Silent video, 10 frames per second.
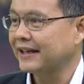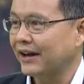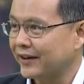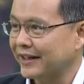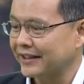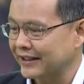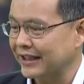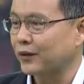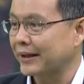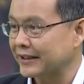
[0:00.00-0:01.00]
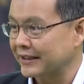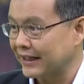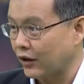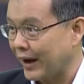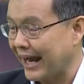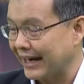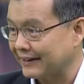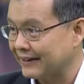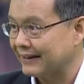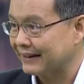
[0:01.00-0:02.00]
ริงๆแล้วเรียนจริงๆว่าจริงๆเรา
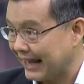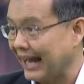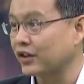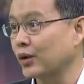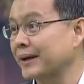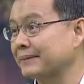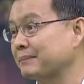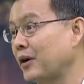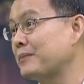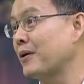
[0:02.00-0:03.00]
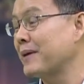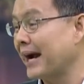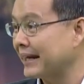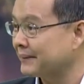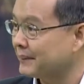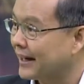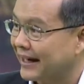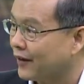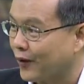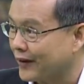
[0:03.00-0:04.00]
ขาดอยู่ฮะเพราะเมื่อ
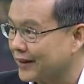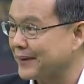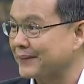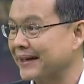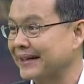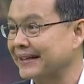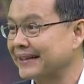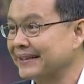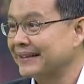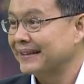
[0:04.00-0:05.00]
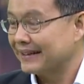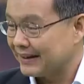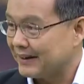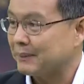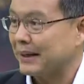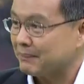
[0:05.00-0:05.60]
งั้นเราคงจะไม่มาเปิด